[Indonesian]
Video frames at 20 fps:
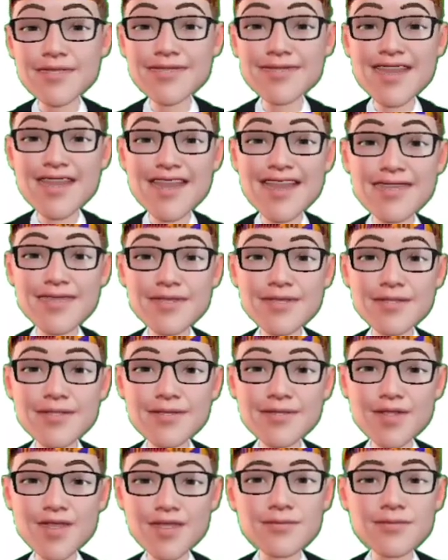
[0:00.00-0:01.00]

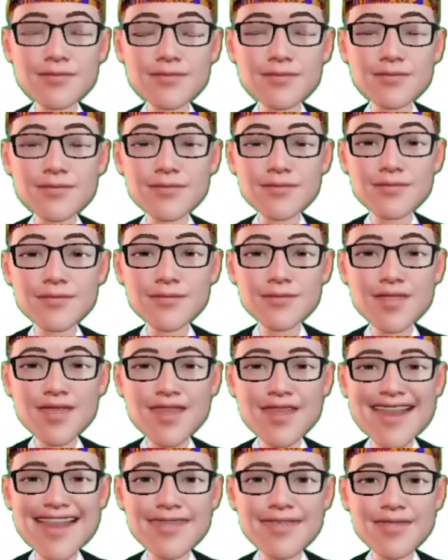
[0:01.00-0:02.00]
santun.
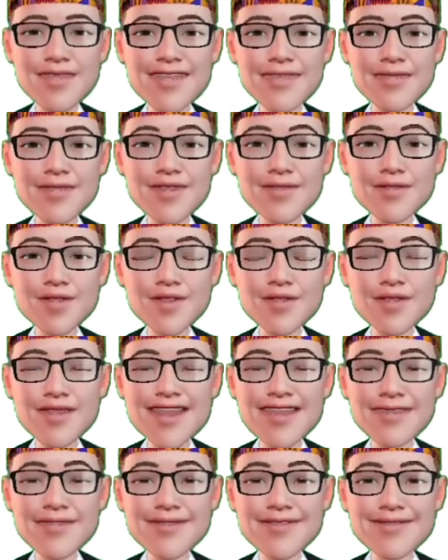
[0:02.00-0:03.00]
Sedangkan
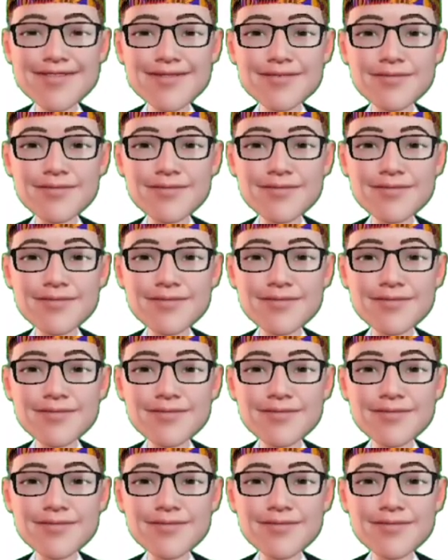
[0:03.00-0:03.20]
menghargai